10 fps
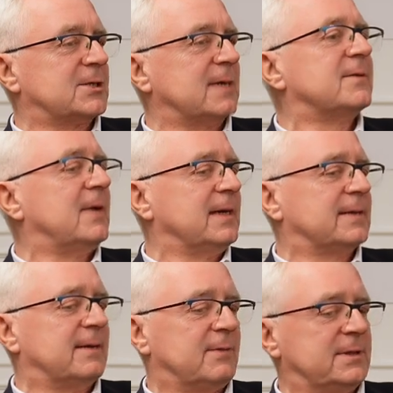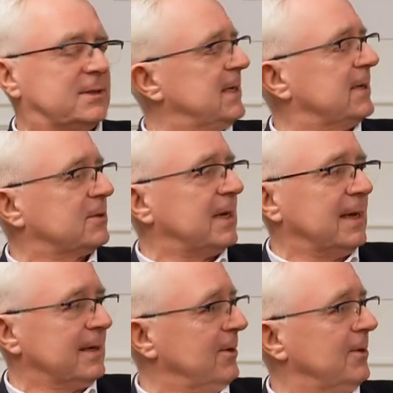czasów, ale nie chcę być na to
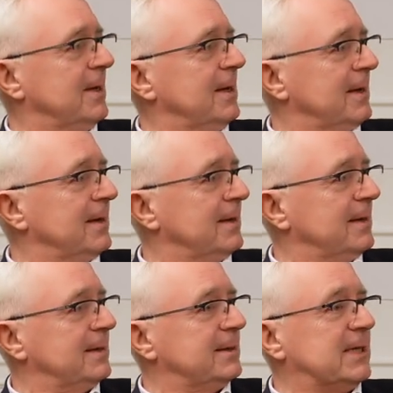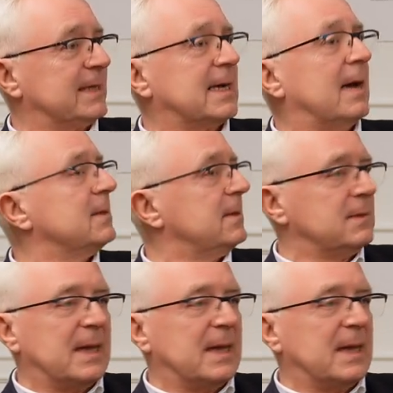totalnego y, dziadka.